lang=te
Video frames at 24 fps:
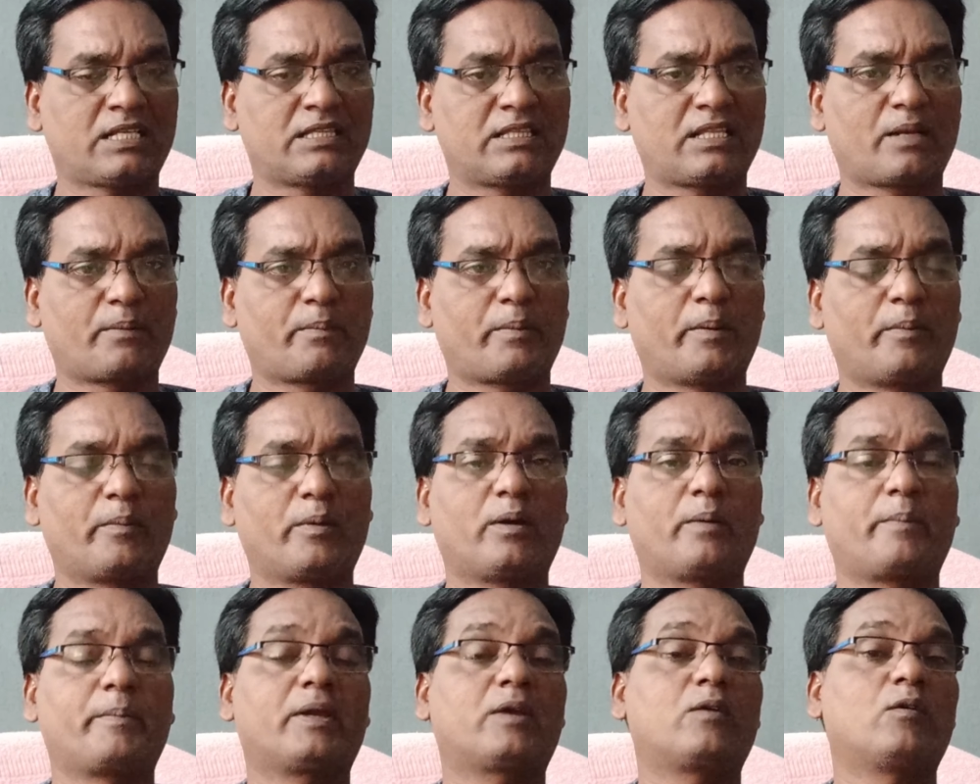
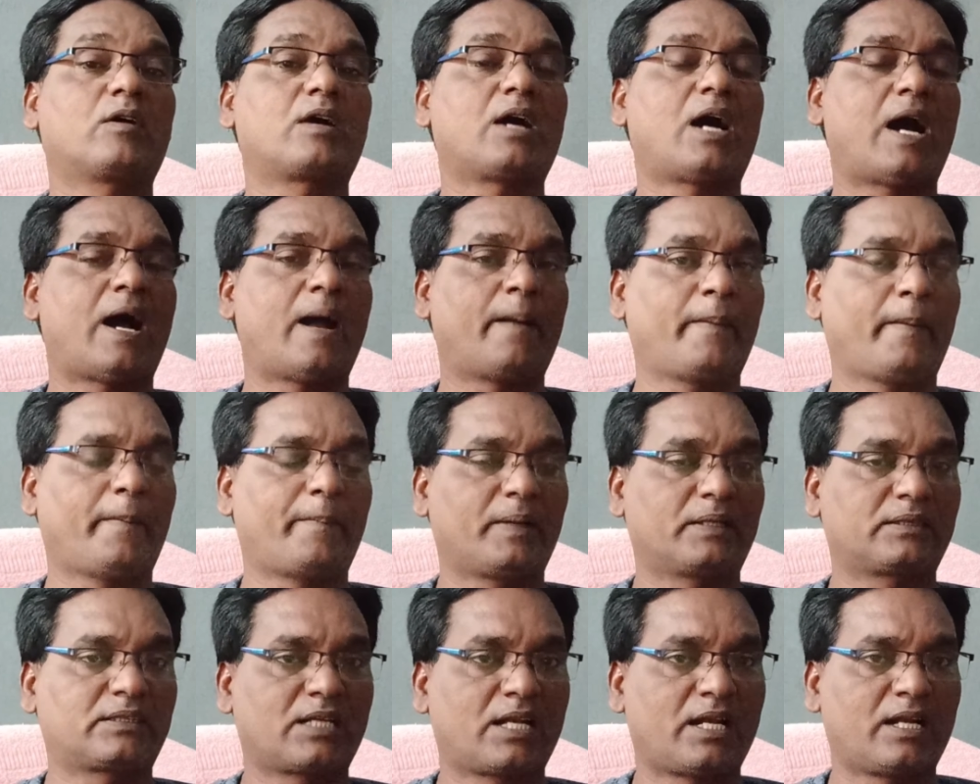సందర్భంలో మీకు ఒక
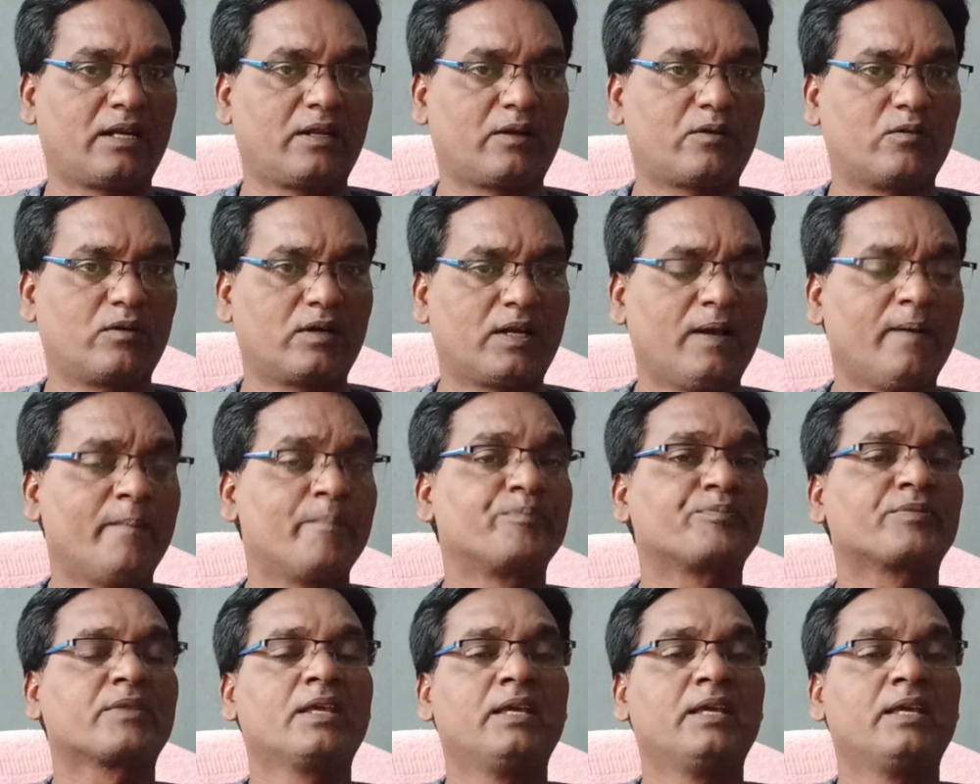హామీ పత్రాన్ని కూడా